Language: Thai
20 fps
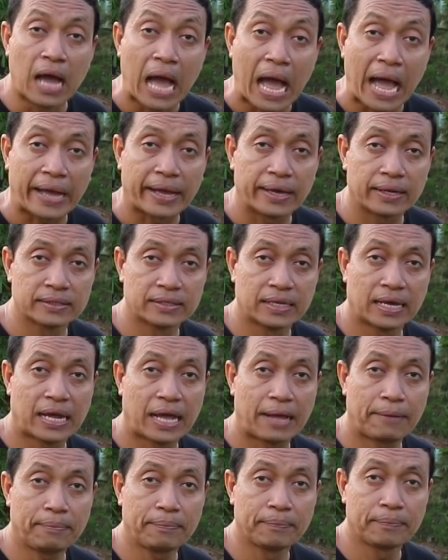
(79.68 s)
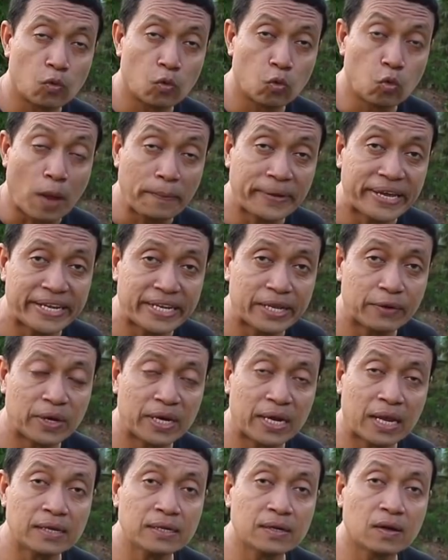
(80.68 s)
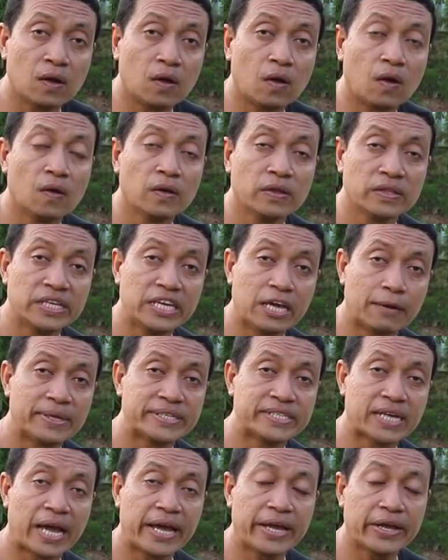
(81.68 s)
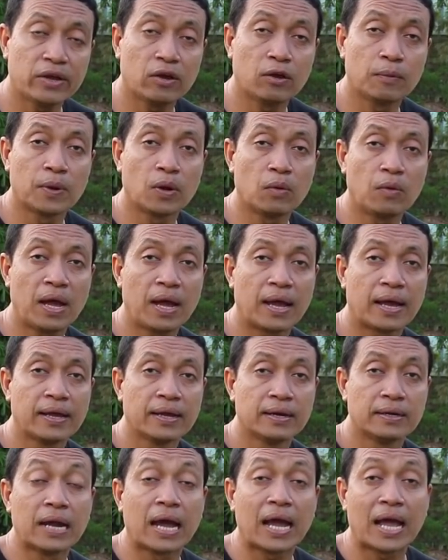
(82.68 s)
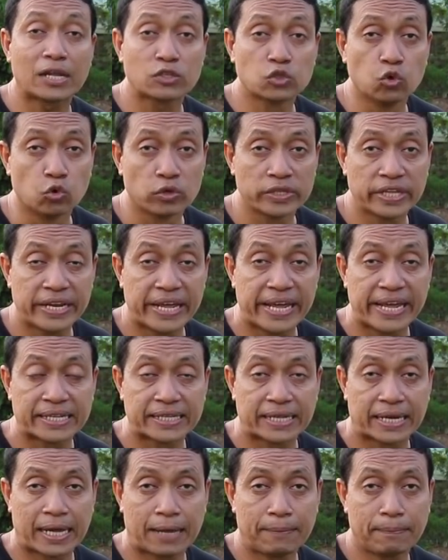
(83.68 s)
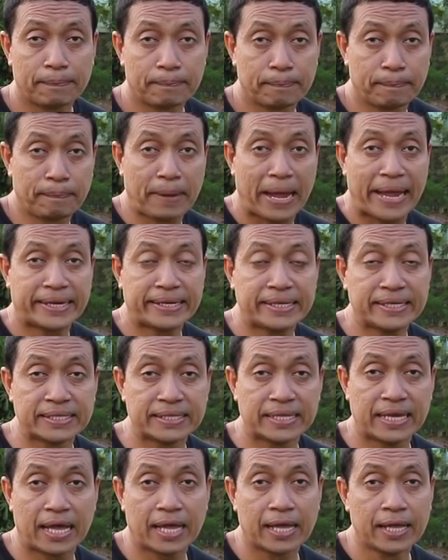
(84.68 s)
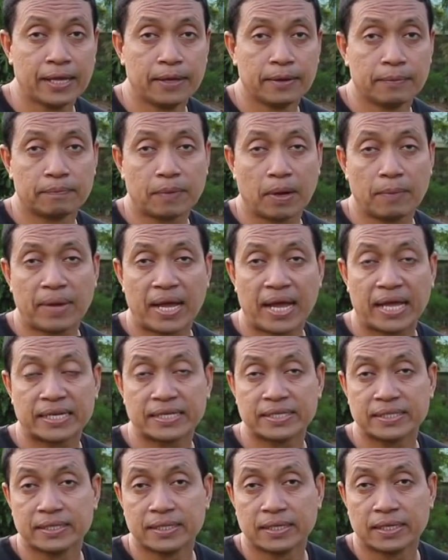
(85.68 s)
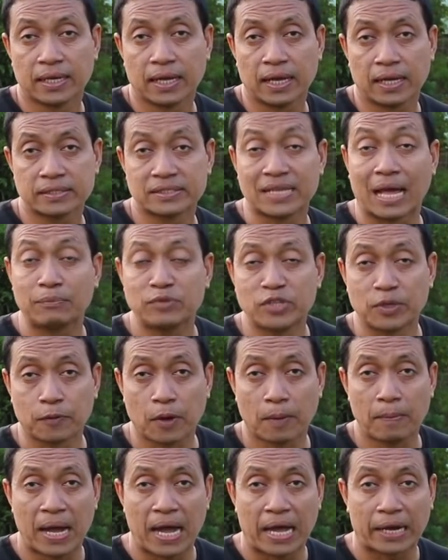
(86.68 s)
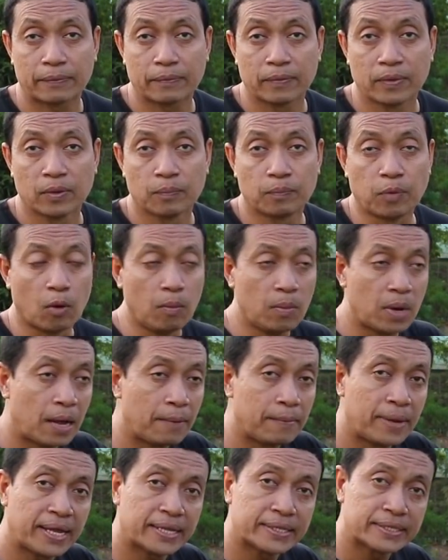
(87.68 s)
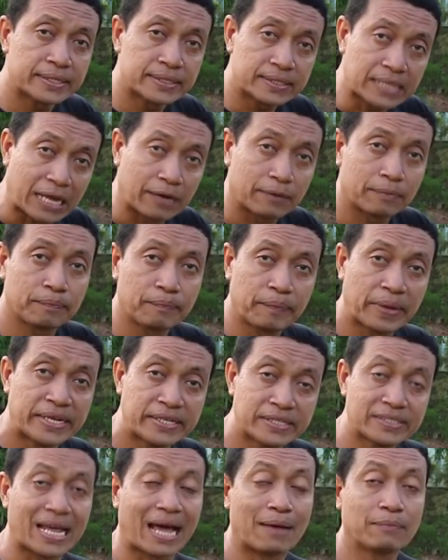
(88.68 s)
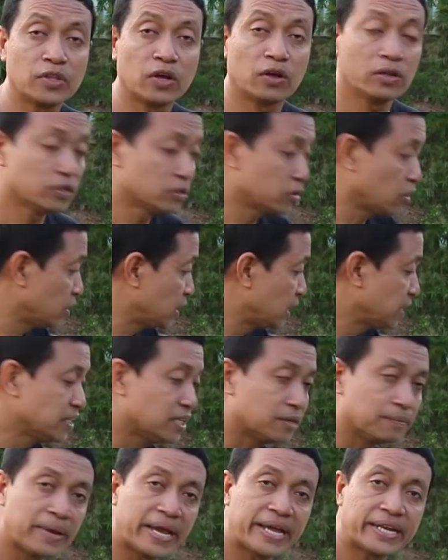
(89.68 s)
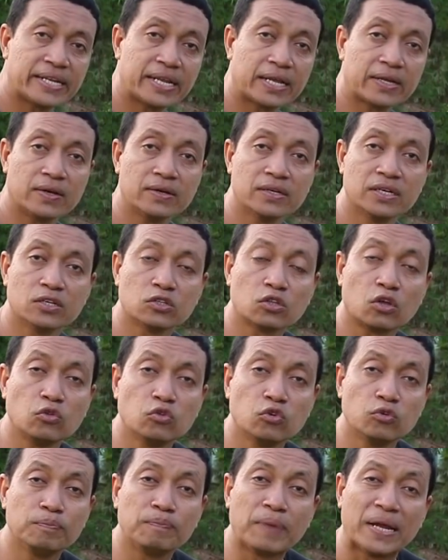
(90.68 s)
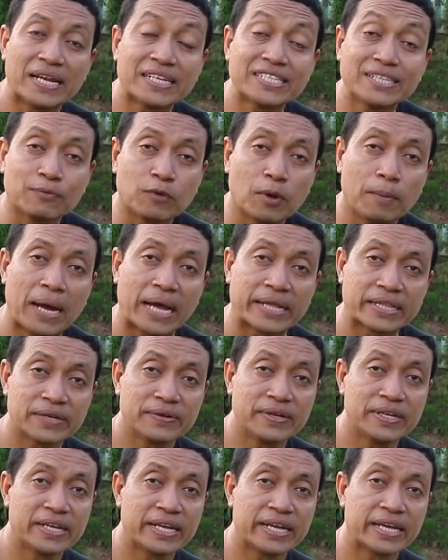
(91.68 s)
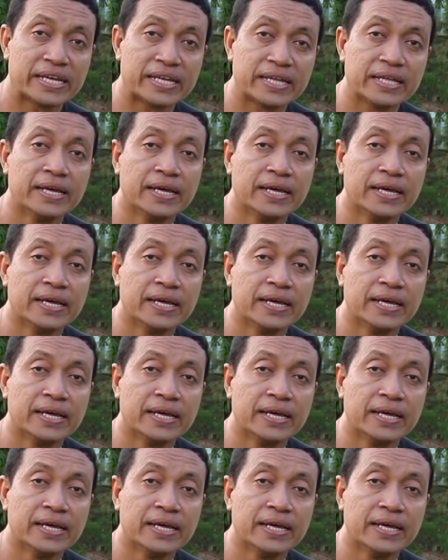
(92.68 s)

หักนะครับ ความคิดในวันนั้นก็ที่เอามาใช้ก็เพราะว่าราคาถูกนั่นเองนะครับ แผ่นหนึ่งเนี่ยประมาณ 30กว่าบาทผมเอามาตัดเป็น3ท่อนท่อนละ 1 เมตรนั่นก็คือต้นทุนไปละ 10กว่าบาทเท่านั้นเอง